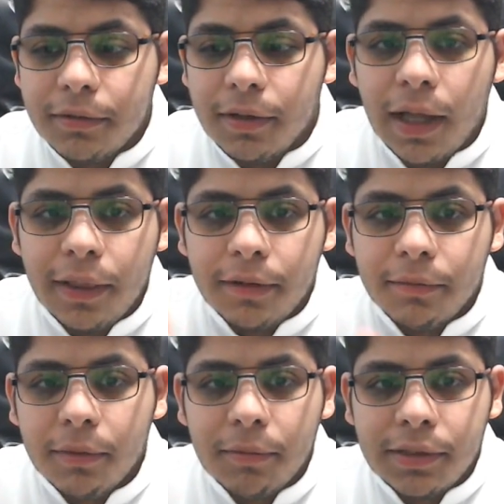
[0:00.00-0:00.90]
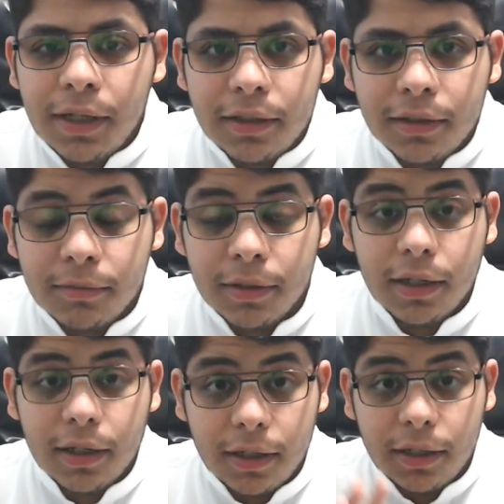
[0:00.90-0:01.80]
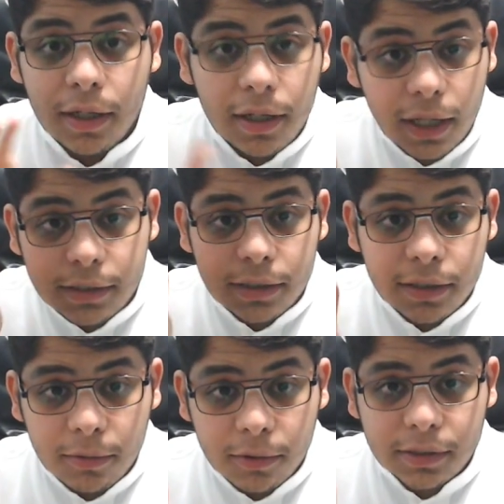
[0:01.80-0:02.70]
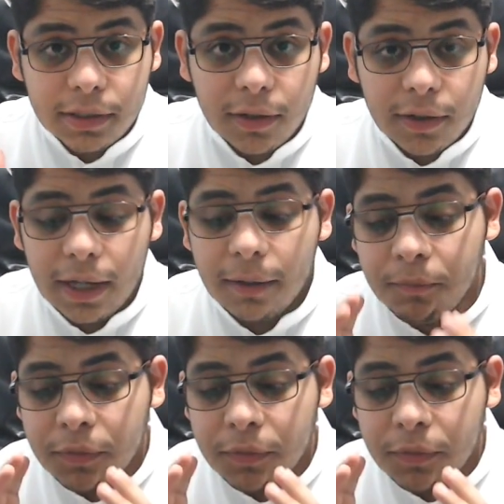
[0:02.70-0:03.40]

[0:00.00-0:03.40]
انتم برمجياتكم مغلقه لا صدق بروسنا اوكي